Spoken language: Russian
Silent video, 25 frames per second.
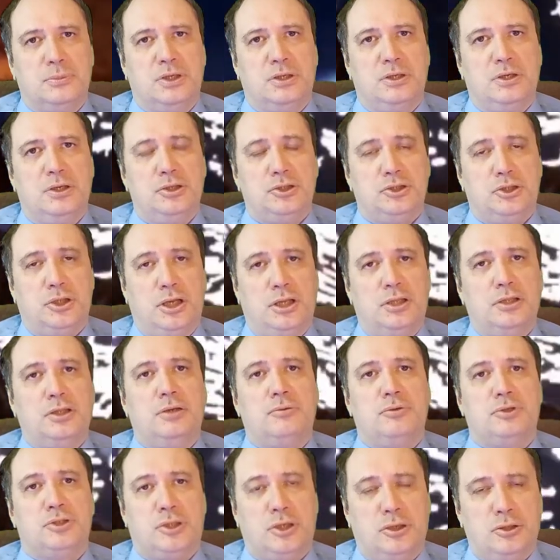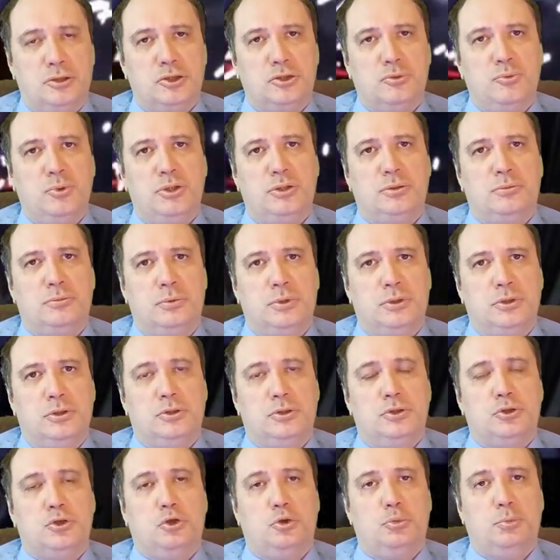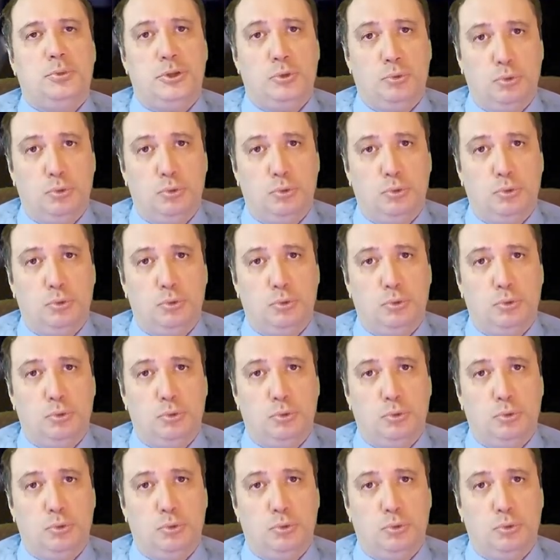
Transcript: из данного странствия, чтобы